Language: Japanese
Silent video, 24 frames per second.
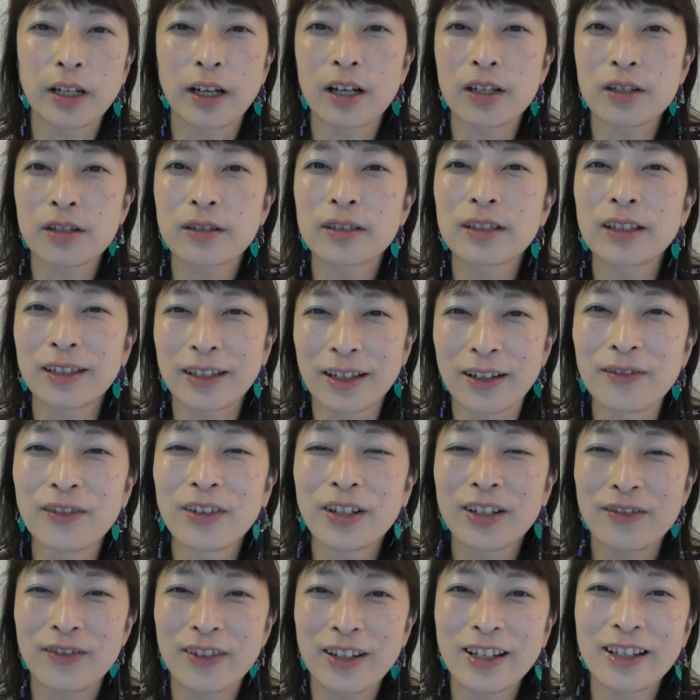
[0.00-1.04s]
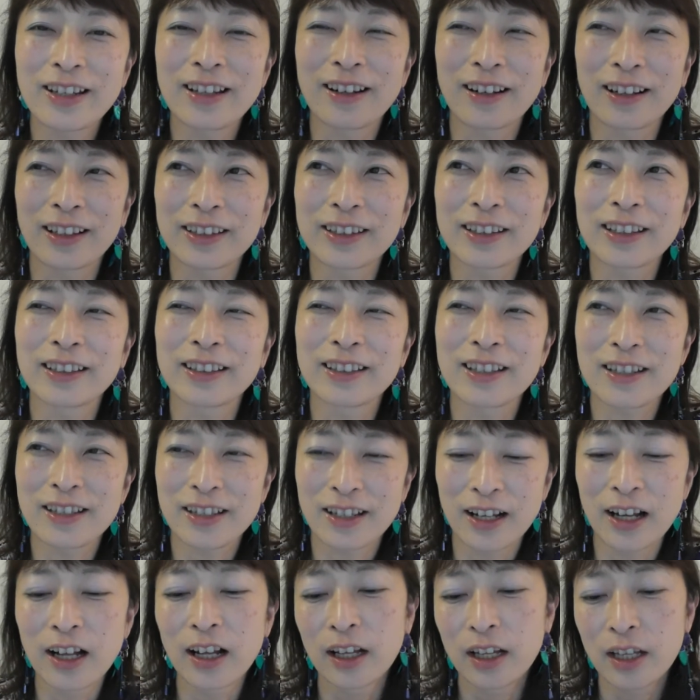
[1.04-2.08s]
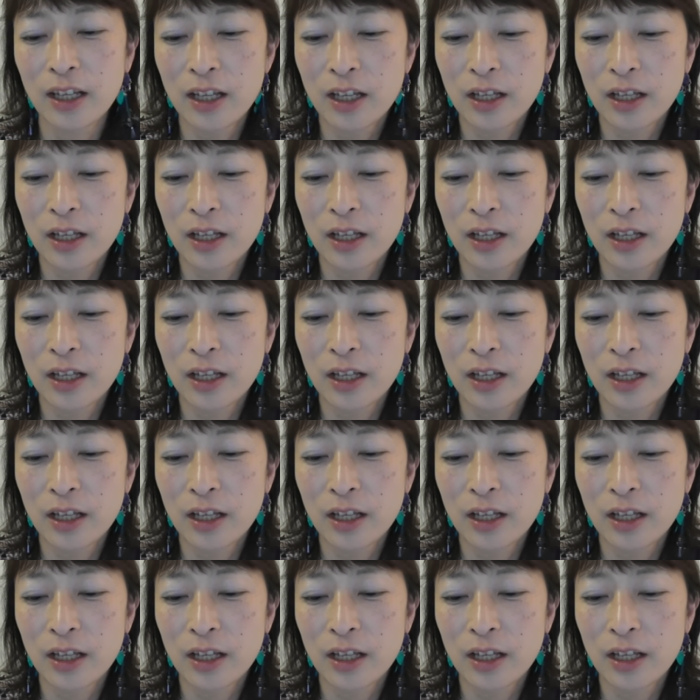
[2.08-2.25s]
ガスっててあまり見れなかったんですが